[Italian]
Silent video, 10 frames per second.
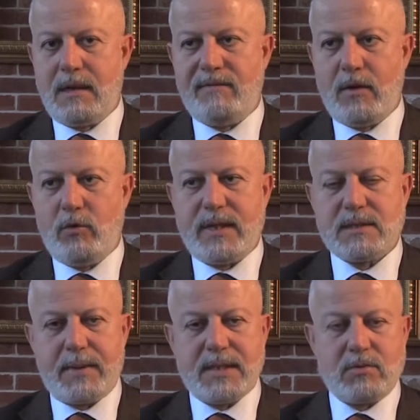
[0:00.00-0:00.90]
del valore
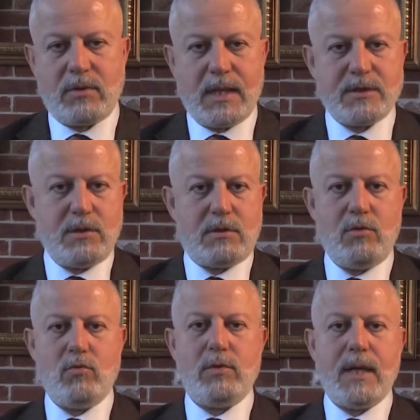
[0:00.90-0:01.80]
espresso nella
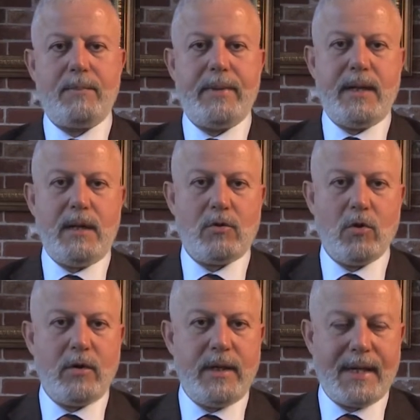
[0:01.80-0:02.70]
CTU dal
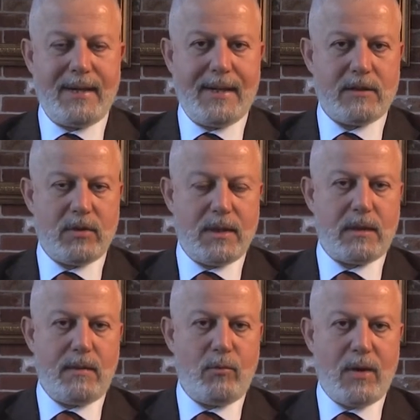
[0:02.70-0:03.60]
perito incaricato dal
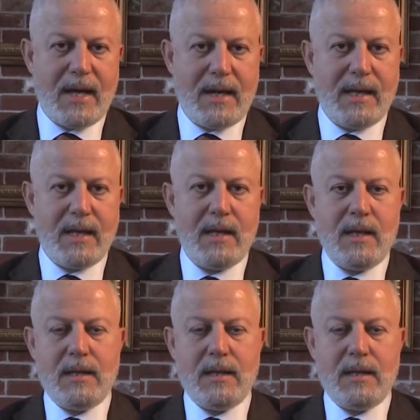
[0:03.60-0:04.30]
tribunale